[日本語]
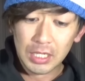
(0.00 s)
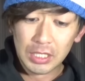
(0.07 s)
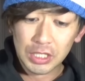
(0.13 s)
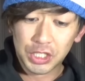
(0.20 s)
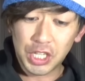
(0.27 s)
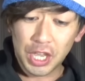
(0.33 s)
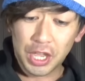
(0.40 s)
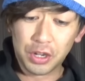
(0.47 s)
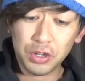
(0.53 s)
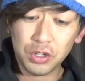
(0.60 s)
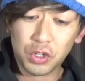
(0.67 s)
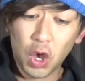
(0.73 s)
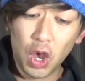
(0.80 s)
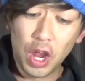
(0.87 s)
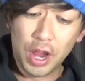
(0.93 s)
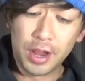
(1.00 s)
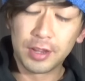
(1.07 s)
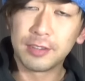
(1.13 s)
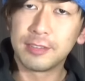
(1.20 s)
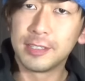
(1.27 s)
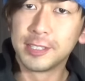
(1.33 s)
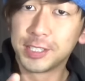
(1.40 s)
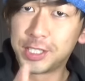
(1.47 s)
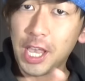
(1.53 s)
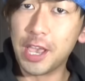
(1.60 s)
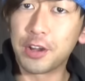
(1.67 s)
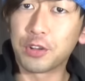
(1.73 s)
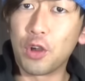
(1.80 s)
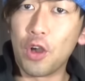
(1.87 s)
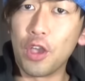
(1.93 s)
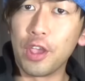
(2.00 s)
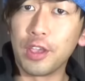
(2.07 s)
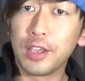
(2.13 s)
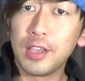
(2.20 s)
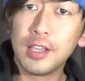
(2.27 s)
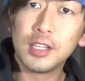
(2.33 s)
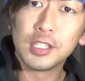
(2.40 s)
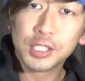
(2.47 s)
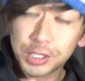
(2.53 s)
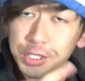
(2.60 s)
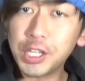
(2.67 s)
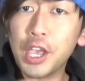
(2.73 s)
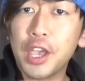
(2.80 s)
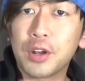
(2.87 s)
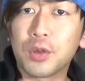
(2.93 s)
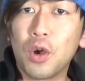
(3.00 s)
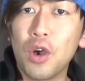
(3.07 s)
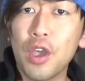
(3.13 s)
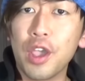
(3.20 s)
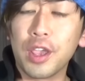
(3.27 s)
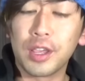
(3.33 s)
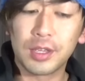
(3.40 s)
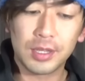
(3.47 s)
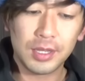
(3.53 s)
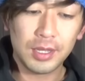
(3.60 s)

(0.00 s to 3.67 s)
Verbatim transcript: セヘル来いセヘル来いセヘル来い。